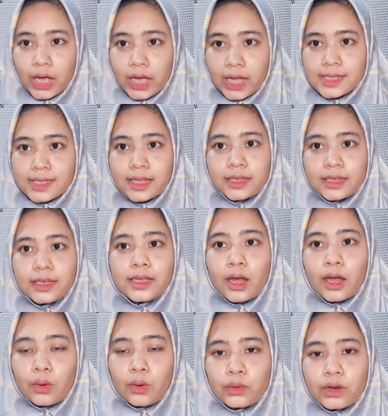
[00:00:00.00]
okay guys, tadi
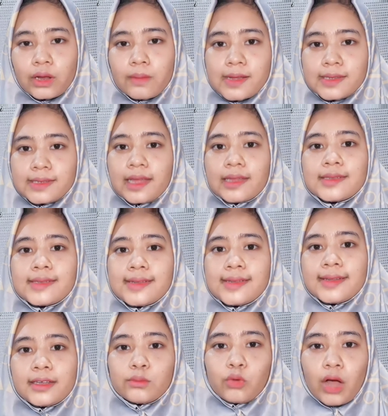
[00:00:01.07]
aku udah basahin
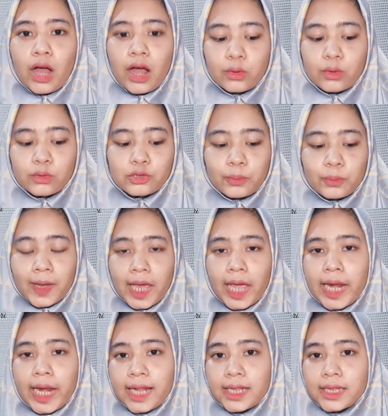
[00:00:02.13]
sedikit muka aku supaya
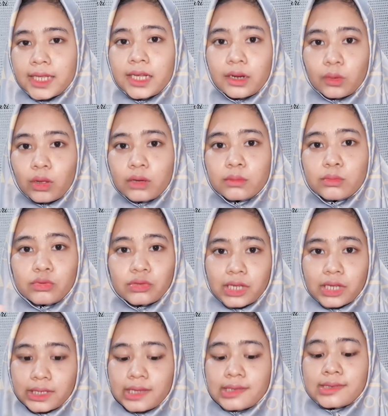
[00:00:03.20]
nanti keluar
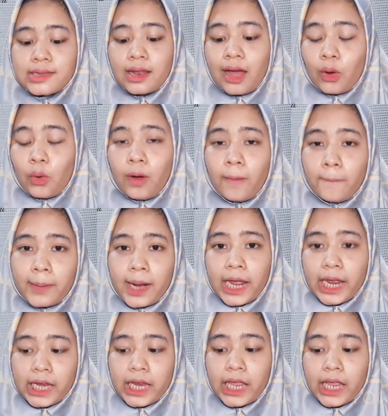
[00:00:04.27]
busanya setelah aku
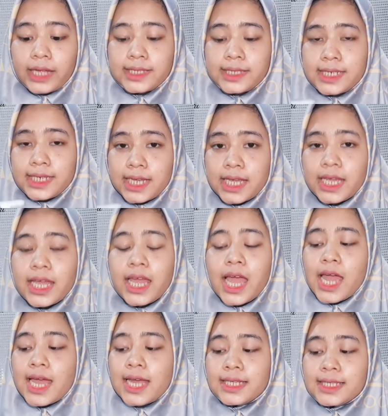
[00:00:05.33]
apply ini ya. Jadi
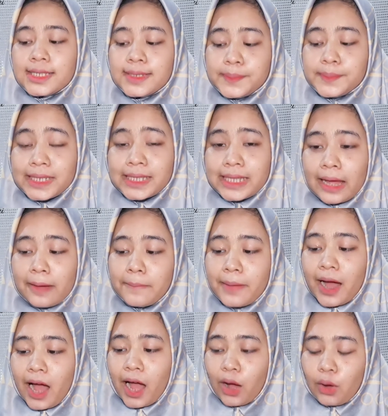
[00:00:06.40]

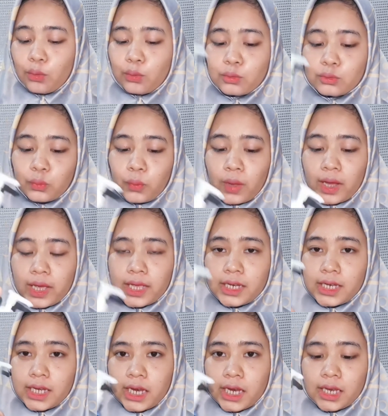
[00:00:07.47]
pertama aku
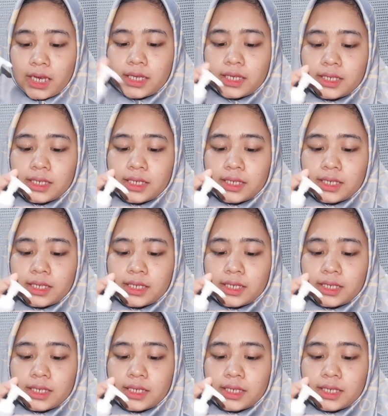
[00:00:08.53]
tuangin di